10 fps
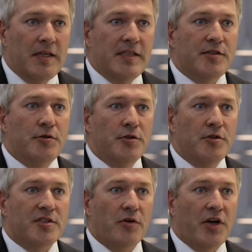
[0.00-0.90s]
issu
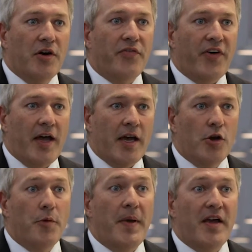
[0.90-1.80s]
de son grand frère
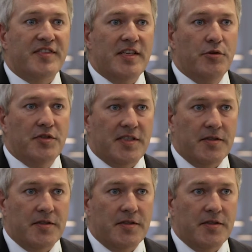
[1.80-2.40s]
le pfc 2